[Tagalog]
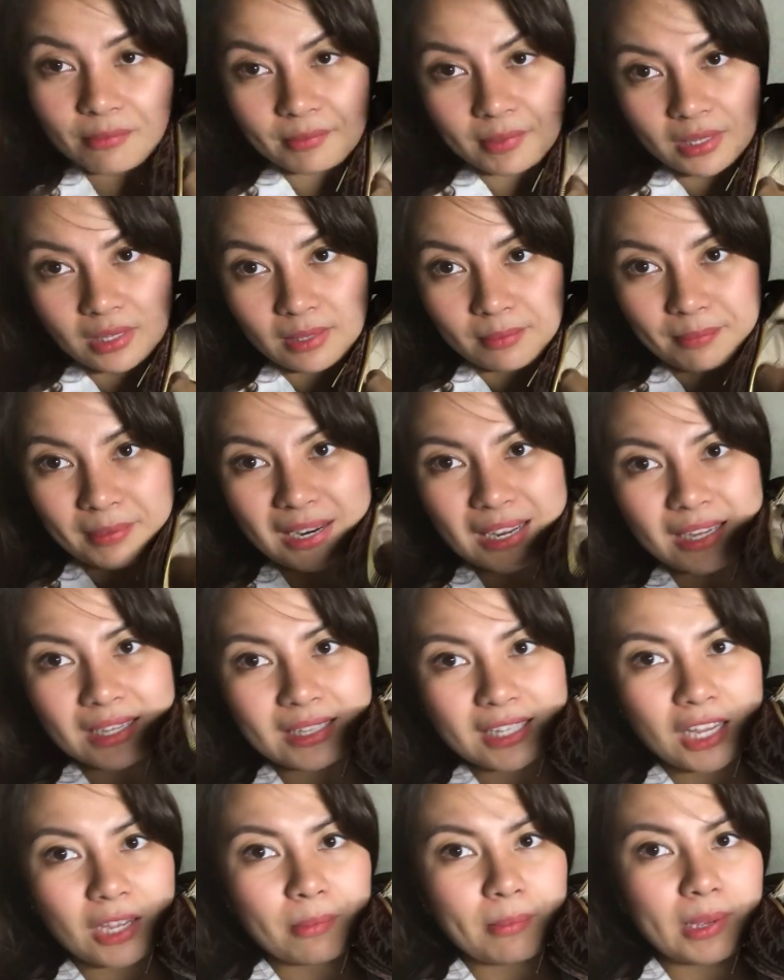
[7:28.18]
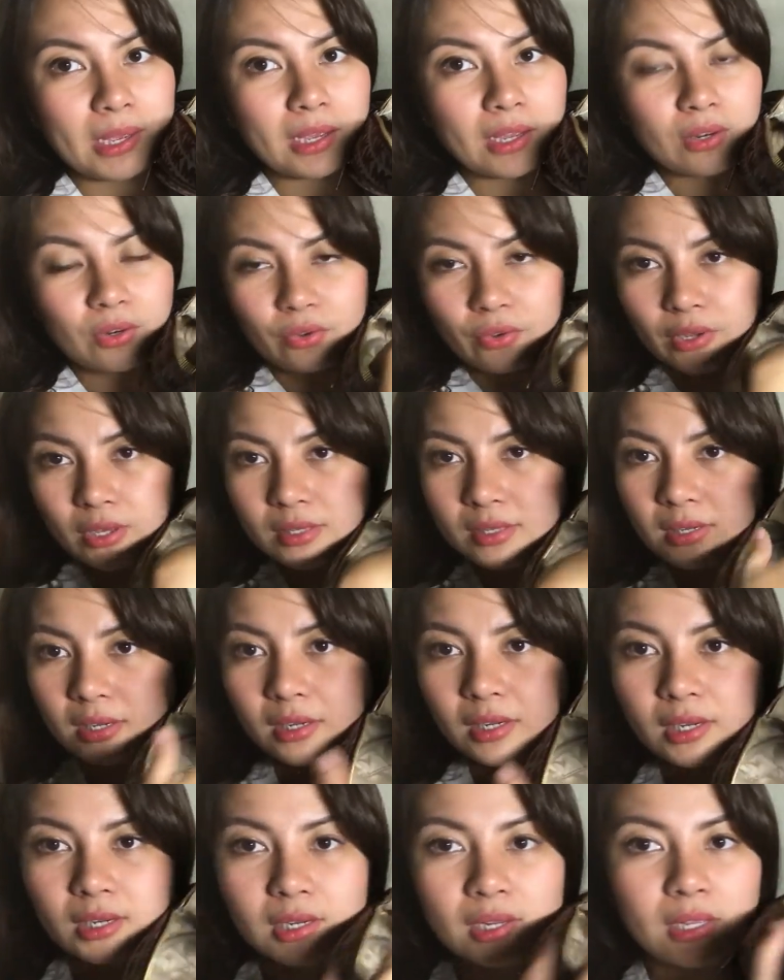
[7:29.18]
Ayan. Palagi tayo may ano eh,
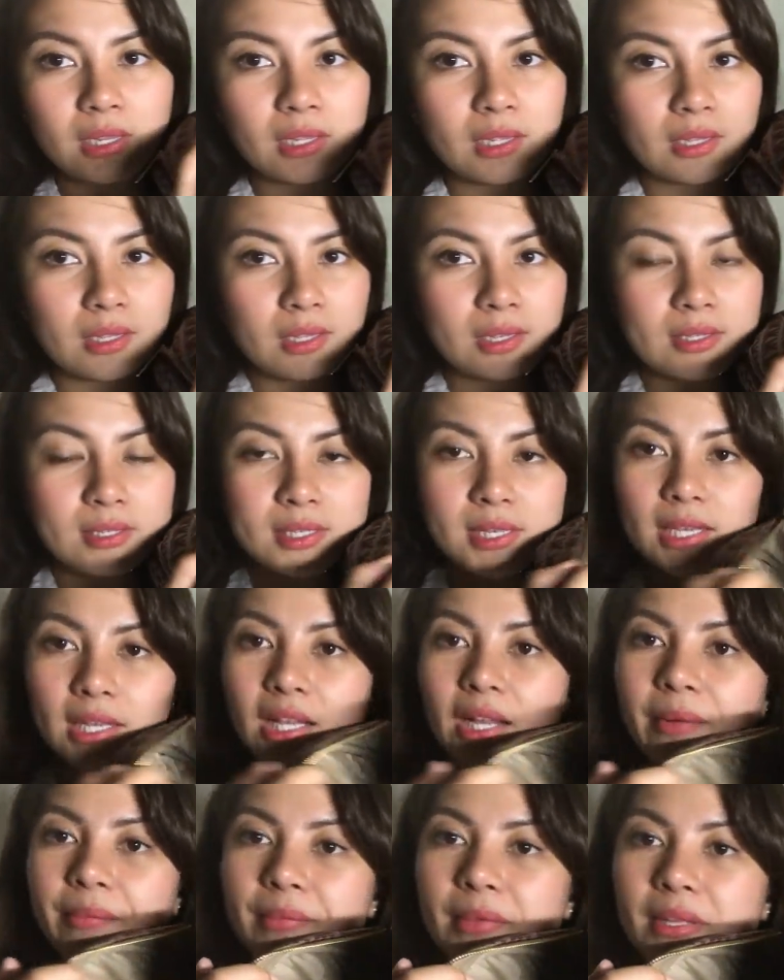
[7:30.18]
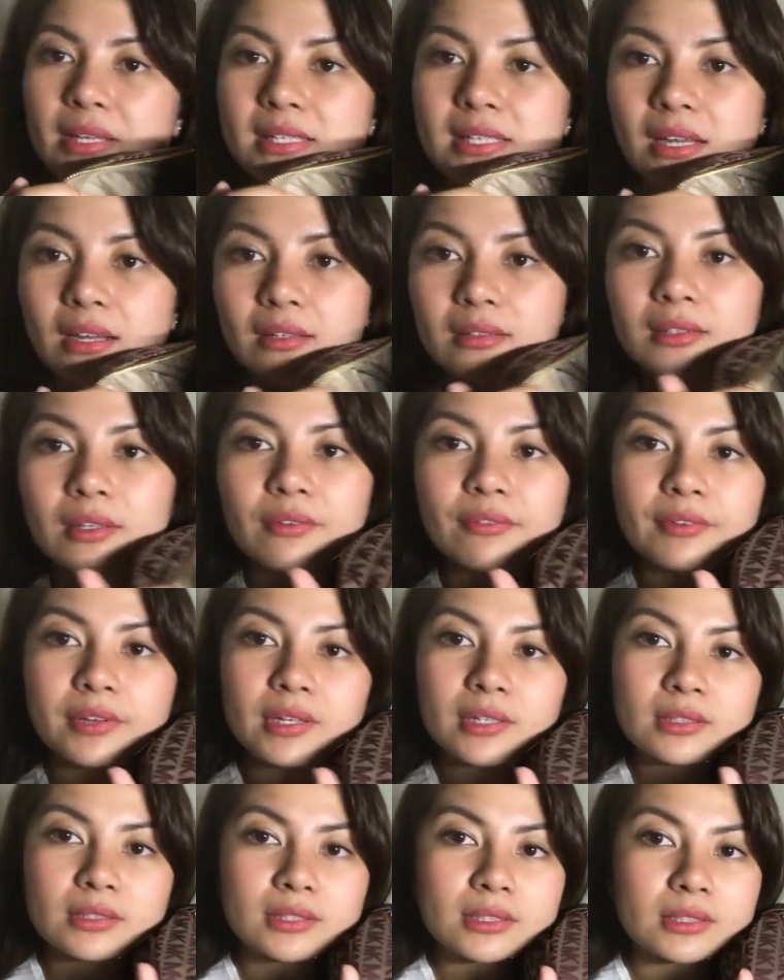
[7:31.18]
sariling sikap na sound
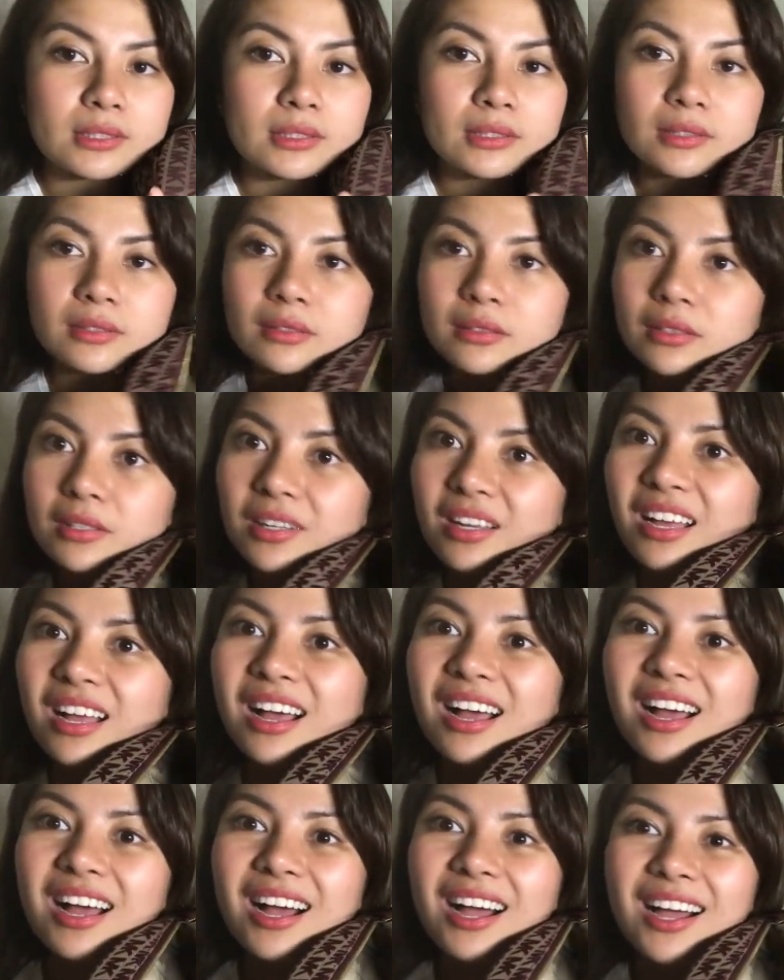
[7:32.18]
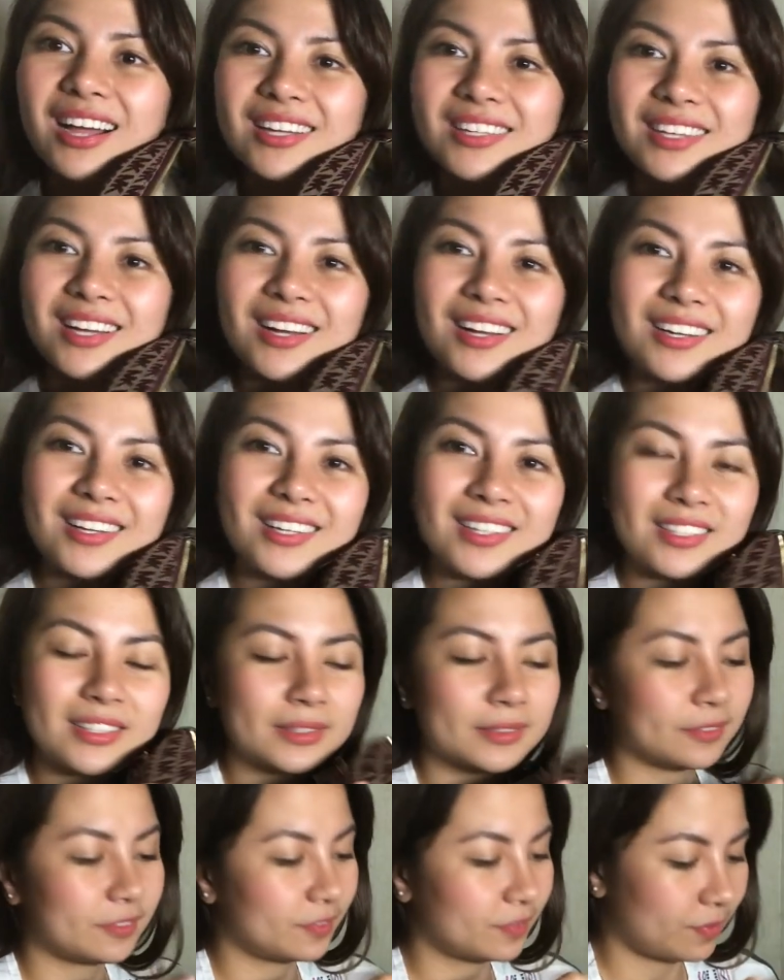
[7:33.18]
effects. Ayan.
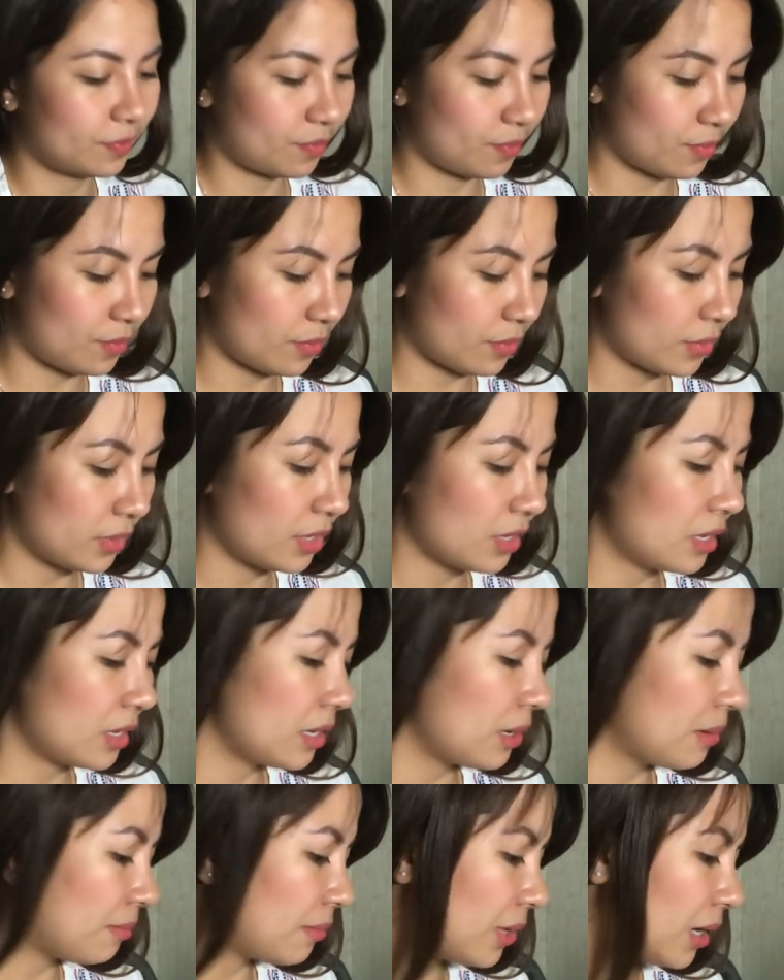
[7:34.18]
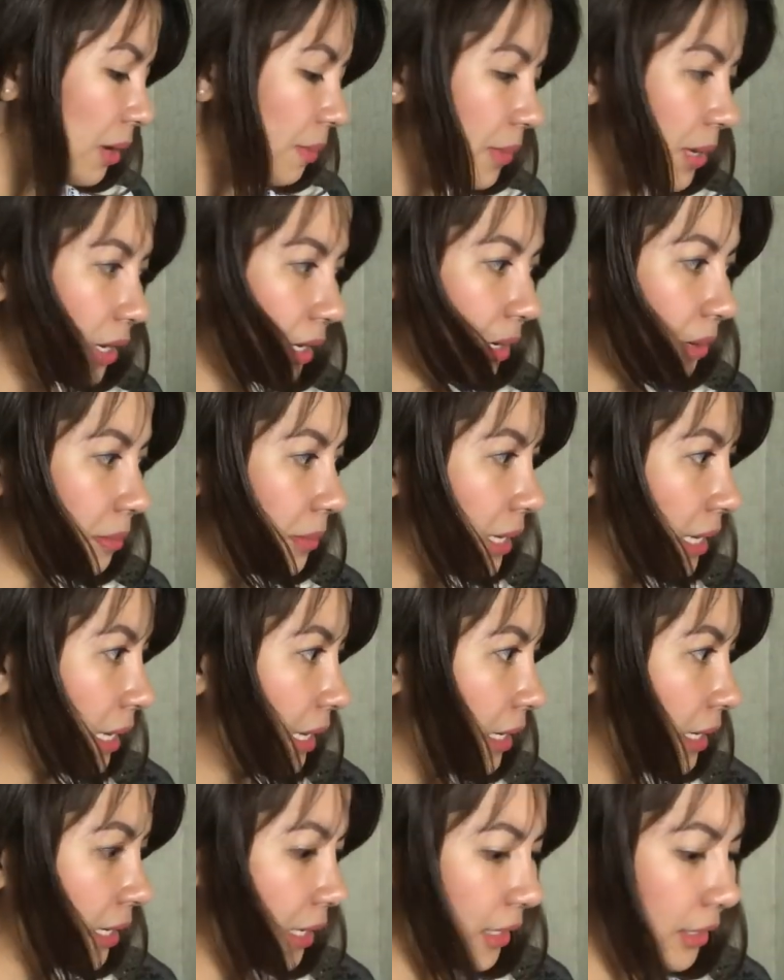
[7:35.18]
Marami ka rin
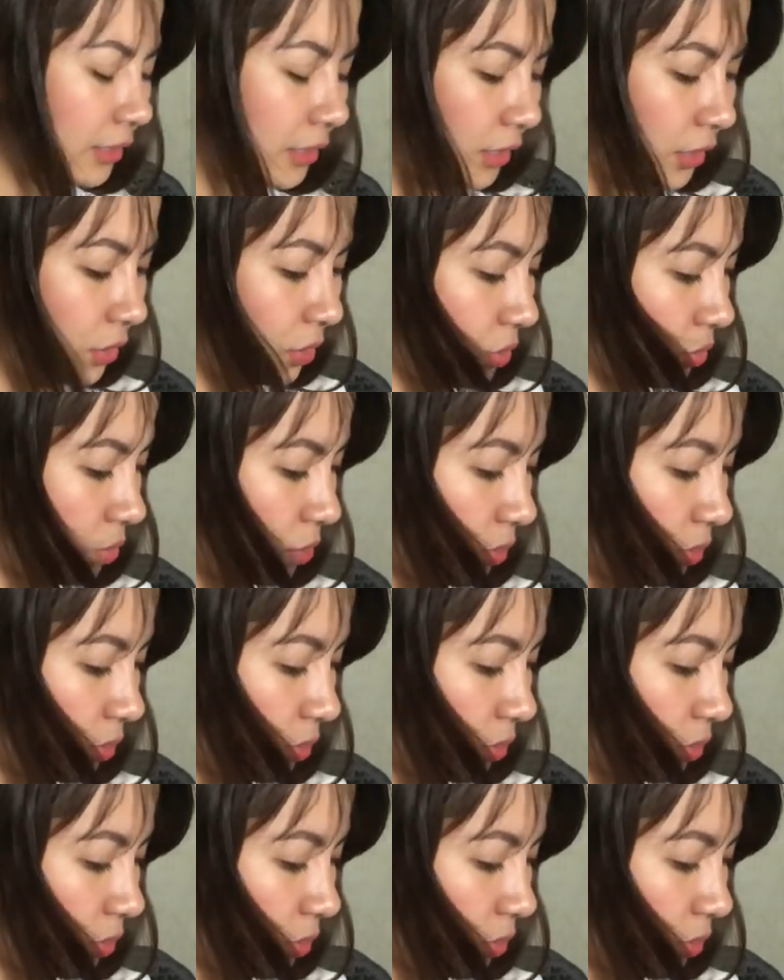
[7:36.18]
malalagay dito.